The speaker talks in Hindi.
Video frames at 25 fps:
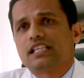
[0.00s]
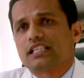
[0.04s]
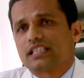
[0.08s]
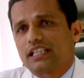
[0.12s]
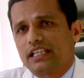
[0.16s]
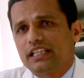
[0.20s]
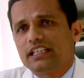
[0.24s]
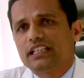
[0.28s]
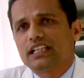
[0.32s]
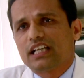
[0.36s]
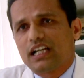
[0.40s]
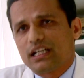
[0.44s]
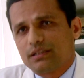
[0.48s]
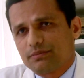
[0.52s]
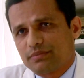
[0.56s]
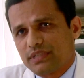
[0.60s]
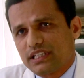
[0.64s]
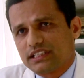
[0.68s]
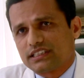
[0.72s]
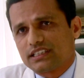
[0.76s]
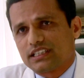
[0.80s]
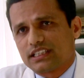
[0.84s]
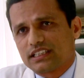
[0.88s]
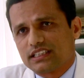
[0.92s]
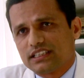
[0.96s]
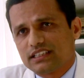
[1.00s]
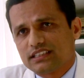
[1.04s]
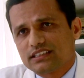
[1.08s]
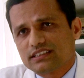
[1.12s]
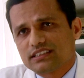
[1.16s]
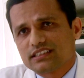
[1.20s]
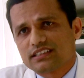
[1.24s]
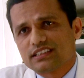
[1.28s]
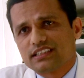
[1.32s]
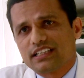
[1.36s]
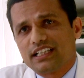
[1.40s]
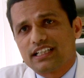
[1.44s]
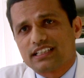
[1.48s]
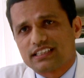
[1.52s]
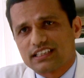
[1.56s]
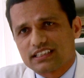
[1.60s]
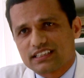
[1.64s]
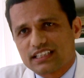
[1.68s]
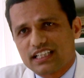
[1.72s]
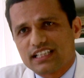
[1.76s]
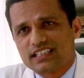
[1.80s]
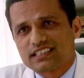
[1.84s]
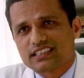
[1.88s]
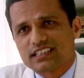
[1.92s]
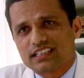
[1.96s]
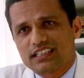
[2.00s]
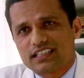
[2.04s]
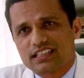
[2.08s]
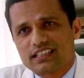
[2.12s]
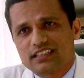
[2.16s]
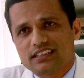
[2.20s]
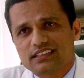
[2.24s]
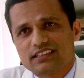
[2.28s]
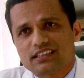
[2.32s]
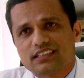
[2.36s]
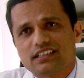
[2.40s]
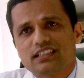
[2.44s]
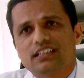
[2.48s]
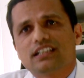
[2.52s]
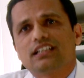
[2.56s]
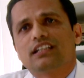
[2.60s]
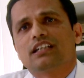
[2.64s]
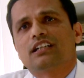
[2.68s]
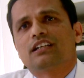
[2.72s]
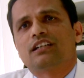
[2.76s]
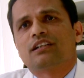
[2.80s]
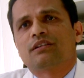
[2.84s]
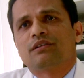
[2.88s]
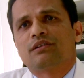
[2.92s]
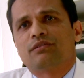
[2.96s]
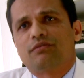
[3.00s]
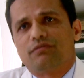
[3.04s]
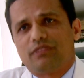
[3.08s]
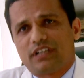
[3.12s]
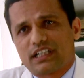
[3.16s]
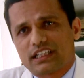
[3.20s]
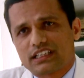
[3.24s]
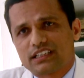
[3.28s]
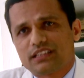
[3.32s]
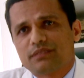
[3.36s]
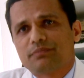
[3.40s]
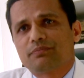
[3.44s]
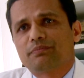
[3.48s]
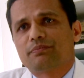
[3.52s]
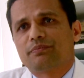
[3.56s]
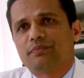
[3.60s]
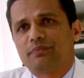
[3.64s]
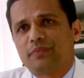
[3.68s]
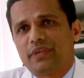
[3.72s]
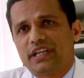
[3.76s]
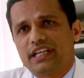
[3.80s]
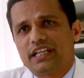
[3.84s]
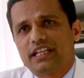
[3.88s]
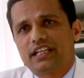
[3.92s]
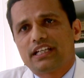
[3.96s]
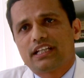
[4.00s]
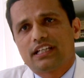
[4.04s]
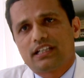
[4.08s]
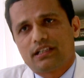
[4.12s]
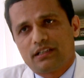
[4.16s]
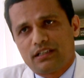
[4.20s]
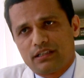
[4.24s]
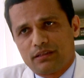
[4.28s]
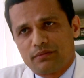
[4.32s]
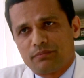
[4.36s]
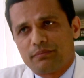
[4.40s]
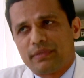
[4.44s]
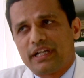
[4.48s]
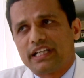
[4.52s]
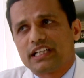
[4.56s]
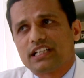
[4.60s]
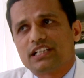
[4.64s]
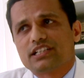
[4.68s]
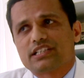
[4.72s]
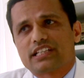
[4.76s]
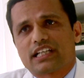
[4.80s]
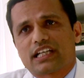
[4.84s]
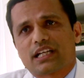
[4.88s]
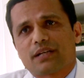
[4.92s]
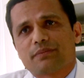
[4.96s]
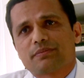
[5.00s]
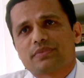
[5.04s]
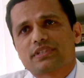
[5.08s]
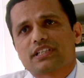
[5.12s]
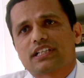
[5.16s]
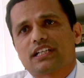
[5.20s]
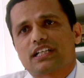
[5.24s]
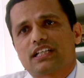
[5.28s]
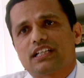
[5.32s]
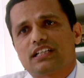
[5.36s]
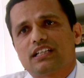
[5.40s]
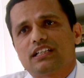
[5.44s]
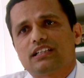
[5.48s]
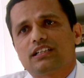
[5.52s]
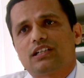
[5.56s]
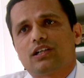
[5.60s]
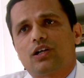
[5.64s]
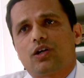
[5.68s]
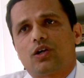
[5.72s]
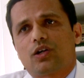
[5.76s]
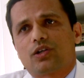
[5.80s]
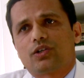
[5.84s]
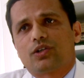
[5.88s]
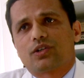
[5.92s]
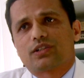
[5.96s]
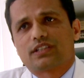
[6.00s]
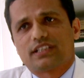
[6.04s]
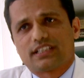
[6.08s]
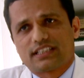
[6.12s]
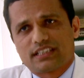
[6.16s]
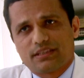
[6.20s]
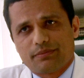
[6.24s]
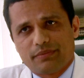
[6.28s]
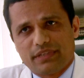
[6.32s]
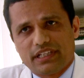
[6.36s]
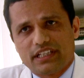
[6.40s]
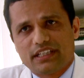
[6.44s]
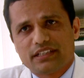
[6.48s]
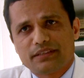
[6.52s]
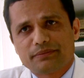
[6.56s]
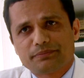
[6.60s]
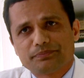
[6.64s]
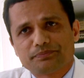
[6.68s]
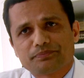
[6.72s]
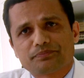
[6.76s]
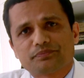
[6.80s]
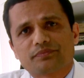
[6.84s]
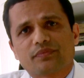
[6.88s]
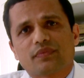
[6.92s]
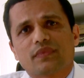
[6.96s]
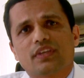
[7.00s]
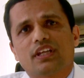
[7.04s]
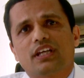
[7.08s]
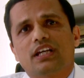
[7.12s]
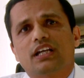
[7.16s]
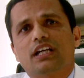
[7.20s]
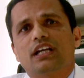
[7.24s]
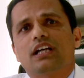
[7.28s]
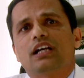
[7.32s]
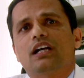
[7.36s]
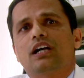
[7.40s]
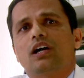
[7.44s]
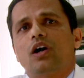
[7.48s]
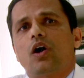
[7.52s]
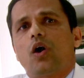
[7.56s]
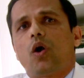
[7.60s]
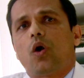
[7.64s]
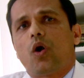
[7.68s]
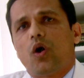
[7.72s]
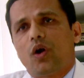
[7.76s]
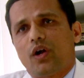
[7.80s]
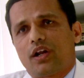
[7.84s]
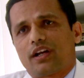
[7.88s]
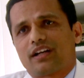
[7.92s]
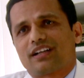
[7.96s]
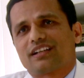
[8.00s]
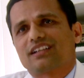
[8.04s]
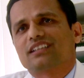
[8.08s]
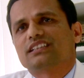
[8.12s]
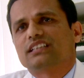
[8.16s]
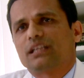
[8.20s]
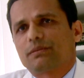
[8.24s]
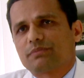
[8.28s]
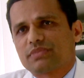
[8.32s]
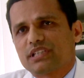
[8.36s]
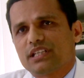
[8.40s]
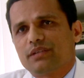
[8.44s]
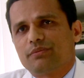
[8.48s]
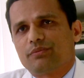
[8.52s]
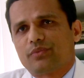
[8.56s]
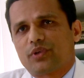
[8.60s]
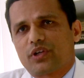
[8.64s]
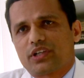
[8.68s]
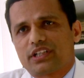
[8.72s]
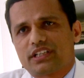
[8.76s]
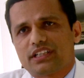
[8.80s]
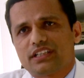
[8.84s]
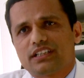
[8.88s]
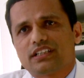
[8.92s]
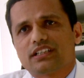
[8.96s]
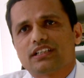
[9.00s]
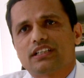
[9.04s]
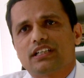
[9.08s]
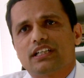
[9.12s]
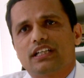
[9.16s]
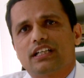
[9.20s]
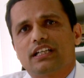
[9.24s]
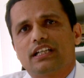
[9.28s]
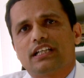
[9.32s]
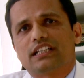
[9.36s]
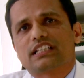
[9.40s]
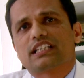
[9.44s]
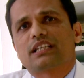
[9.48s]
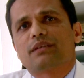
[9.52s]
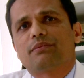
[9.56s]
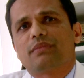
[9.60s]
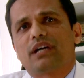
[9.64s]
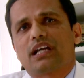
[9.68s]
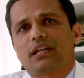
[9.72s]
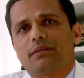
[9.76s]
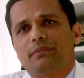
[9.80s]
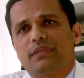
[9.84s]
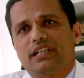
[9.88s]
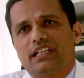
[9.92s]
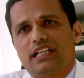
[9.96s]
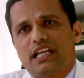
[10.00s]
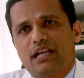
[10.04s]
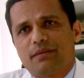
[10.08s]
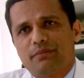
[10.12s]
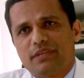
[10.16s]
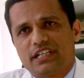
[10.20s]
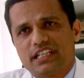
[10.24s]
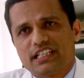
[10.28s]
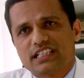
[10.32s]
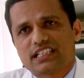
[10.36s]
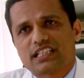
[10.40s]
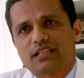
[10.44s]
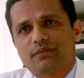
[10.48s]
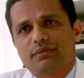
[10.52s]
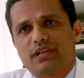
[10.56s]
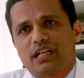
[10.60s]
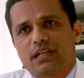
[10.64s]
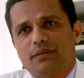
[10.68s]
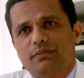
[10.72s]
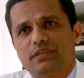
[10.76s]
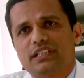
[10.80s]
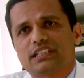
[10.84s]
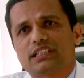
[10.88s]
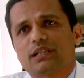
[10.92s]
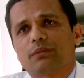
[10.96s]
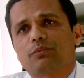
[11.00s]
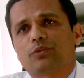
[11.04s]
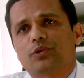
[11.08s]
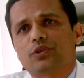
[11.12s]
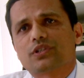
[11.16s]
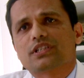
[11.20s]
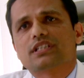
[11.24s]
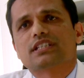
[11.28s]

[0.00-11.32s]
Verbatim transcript: सही खान पान रखना एक्सरसाइज करना वक्त पे मेडिकल चेकअप्स करना और डॉक्टर से मिलना और सबसे इम्पॉर्टेंट इसके बारे में डायबिटीज़ के बारे में सब कुछ